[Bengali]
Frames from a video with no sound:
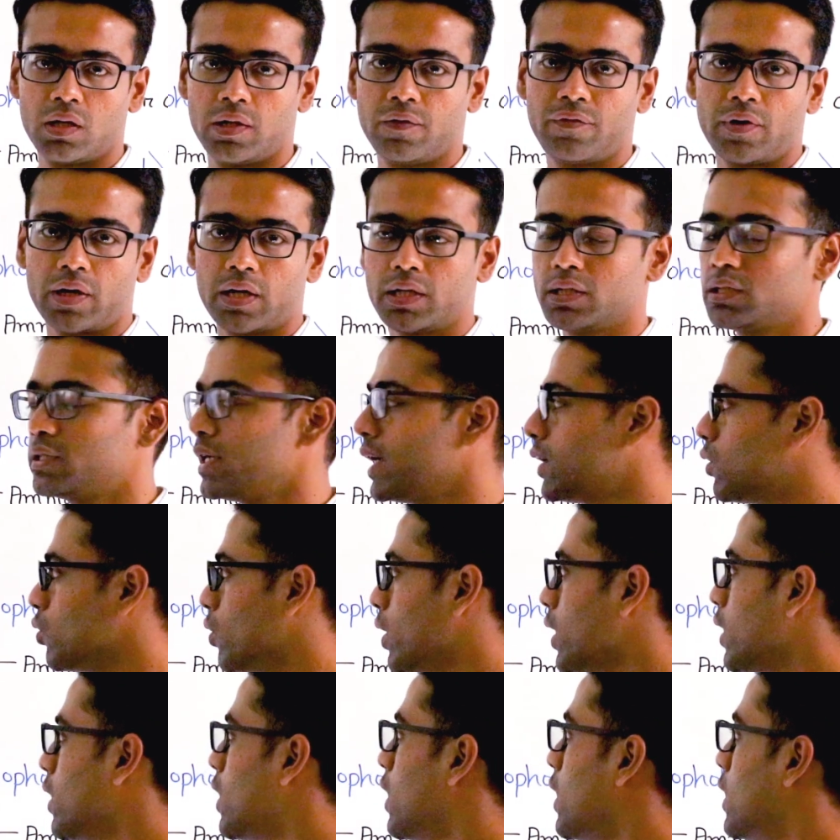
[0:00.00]
ডিফারেন্সিয়েট
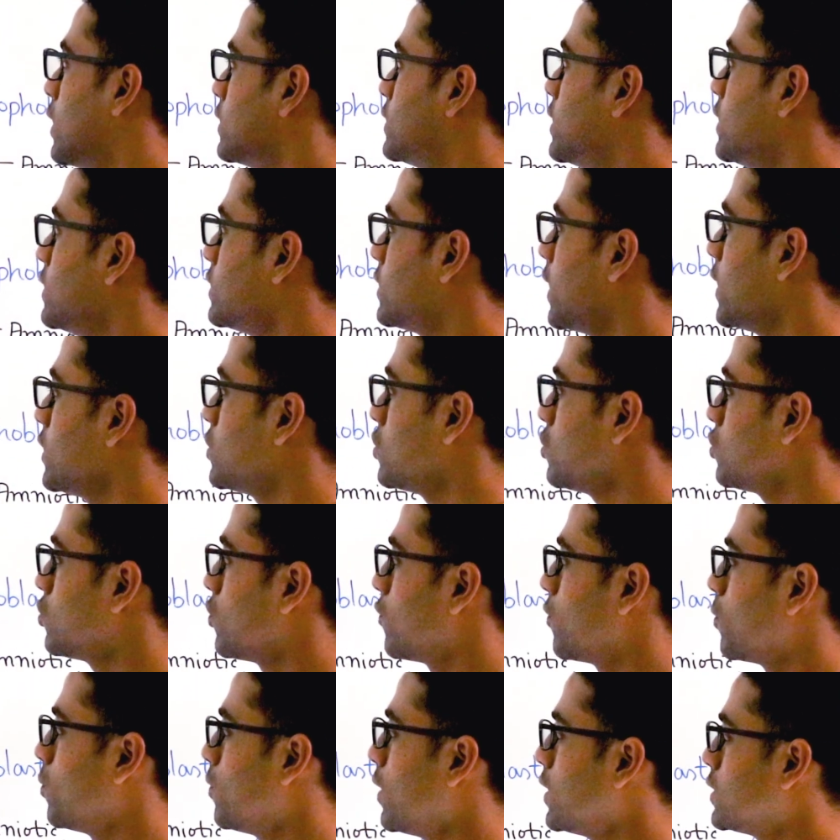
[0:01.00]
হয়ে
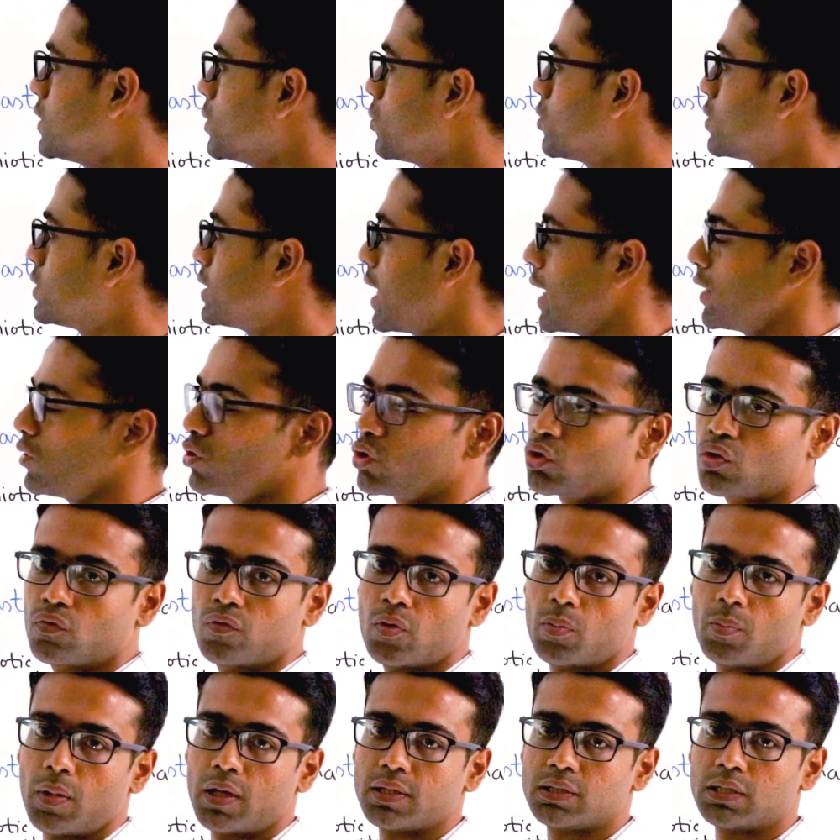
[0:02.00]
ট্রোফোব্লাস্ট এবং
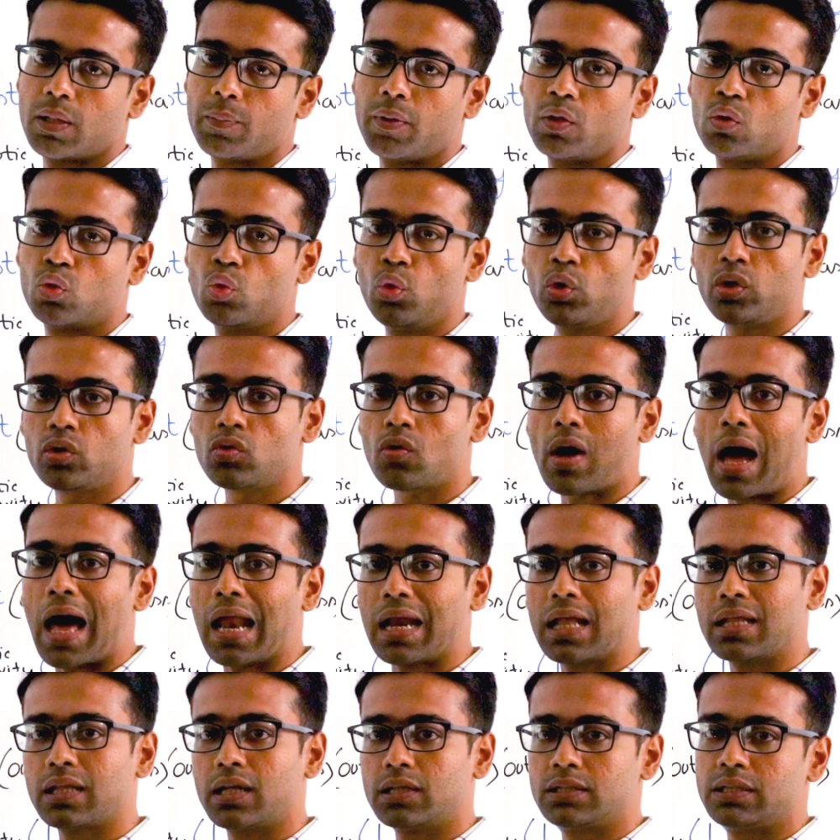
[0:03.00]
ট্রোফোব্লাস্ট নামে দুইটো
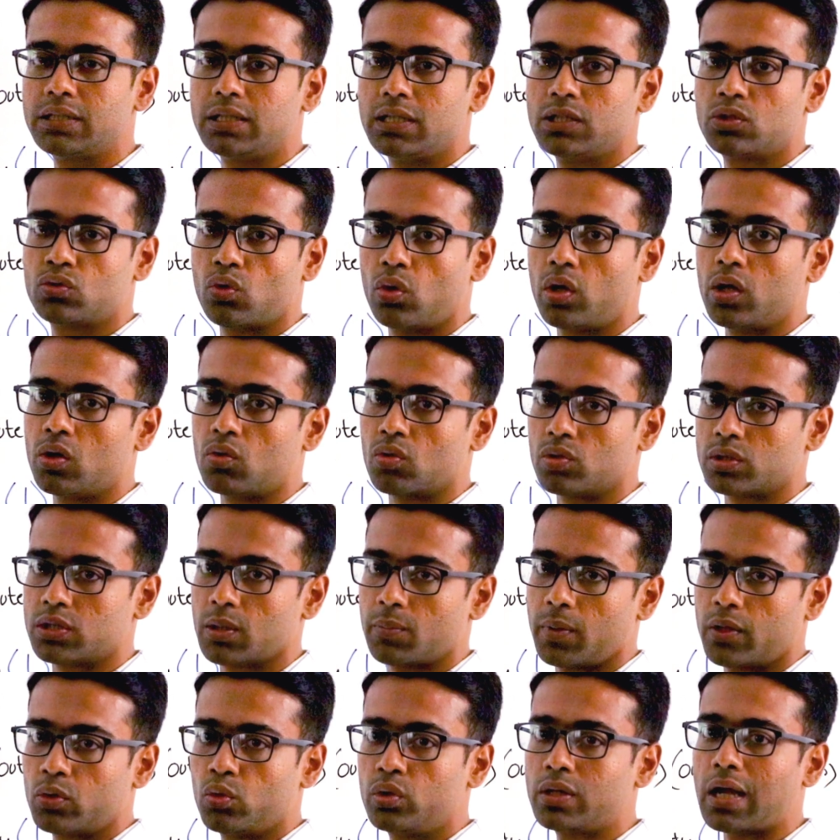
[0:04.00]
আলাদা জিনিস তৈরি
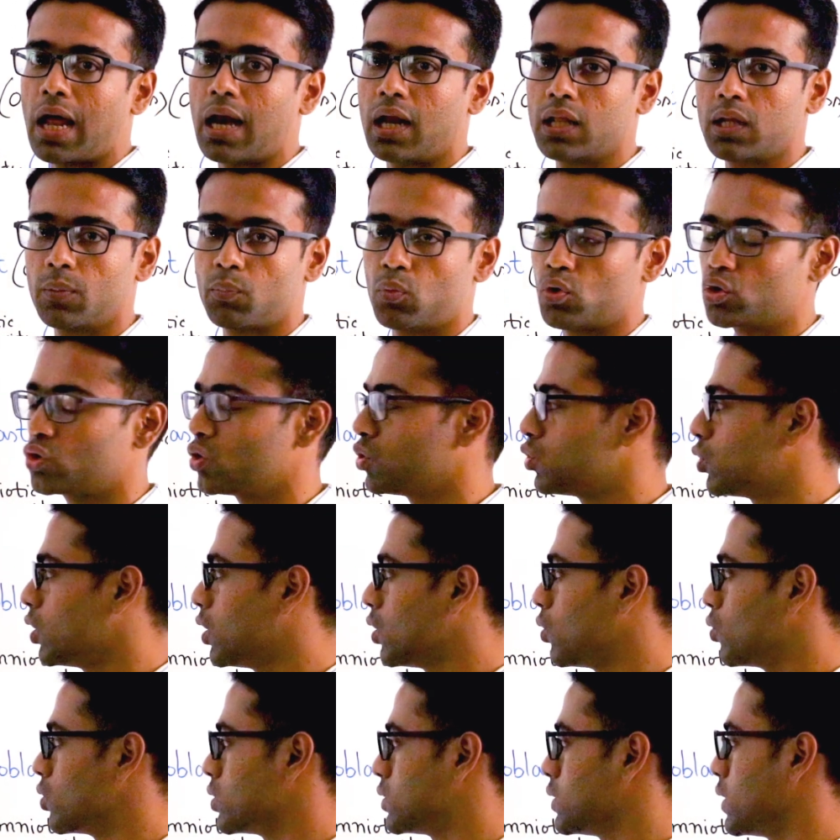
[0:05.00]
করছে বা দুইটা আলাদা পোর্শন
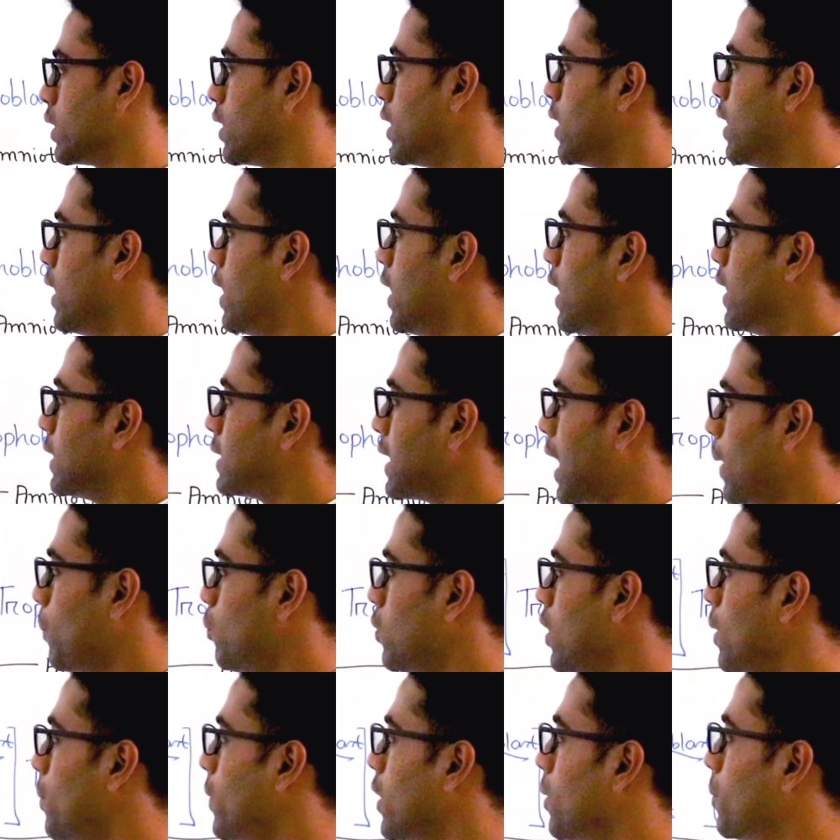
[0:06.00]
তৈরি করছে
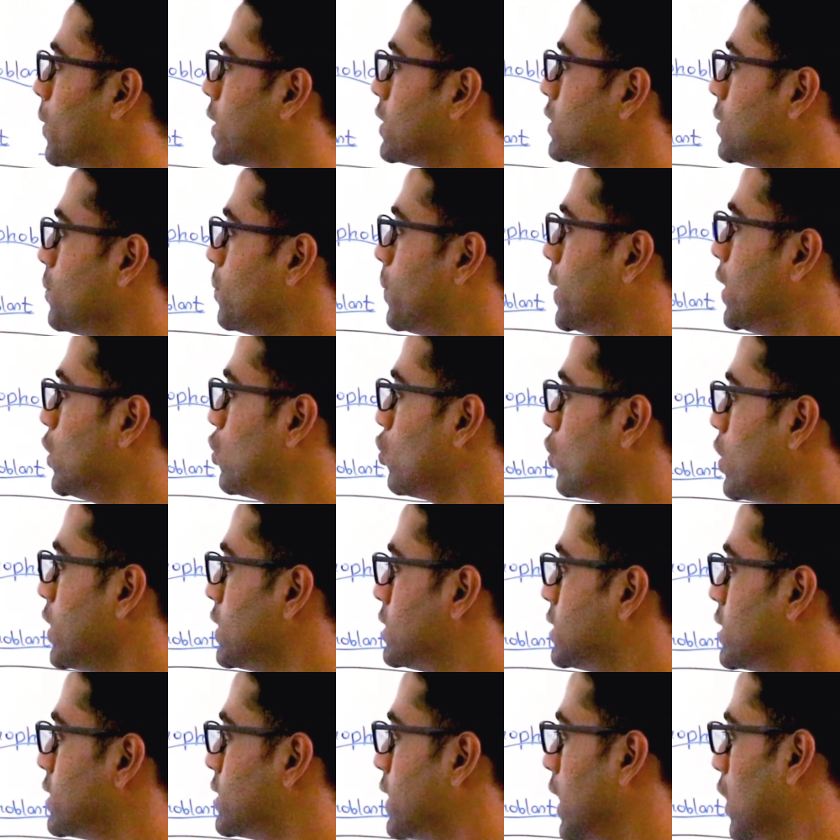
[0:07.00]
তারপর আমরা বাসি
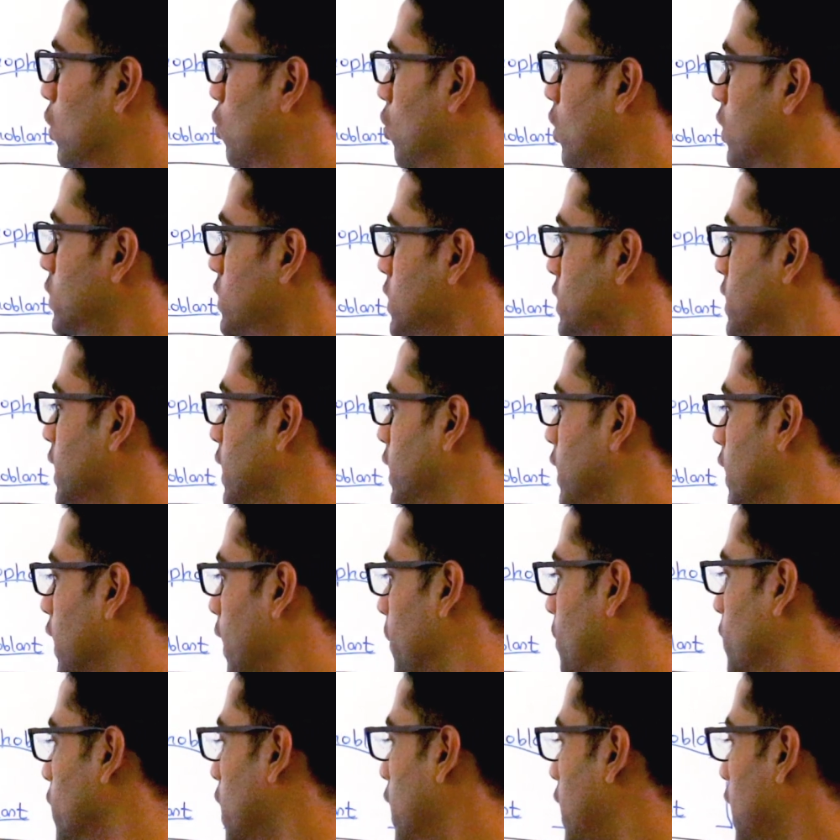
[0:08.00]
ভিতরের যে সেলগুলো আছে
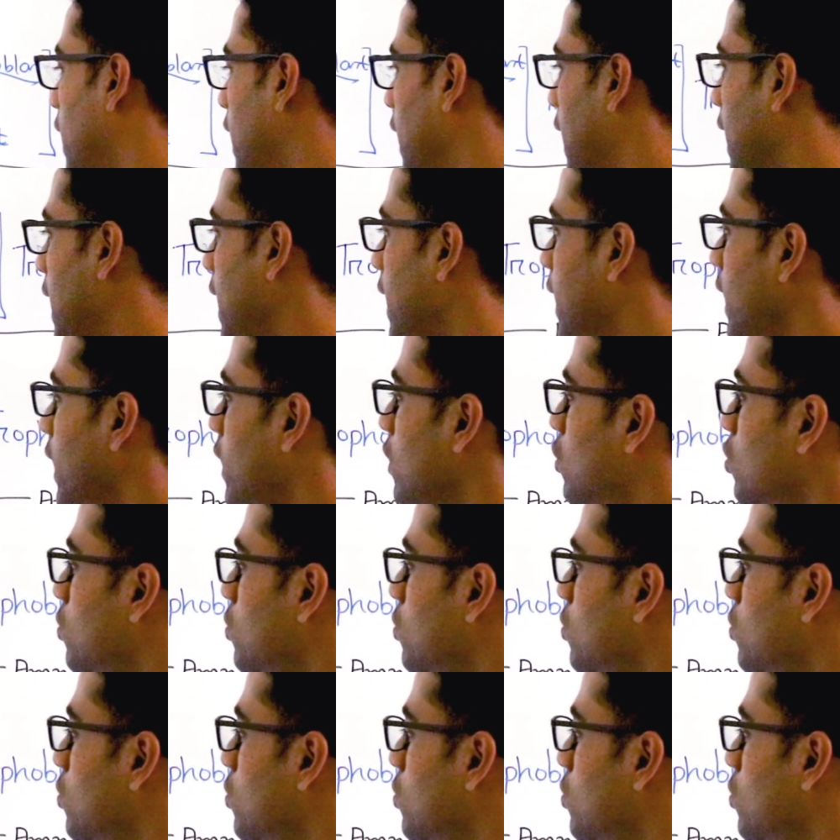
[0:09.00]
সেদিকে এখানে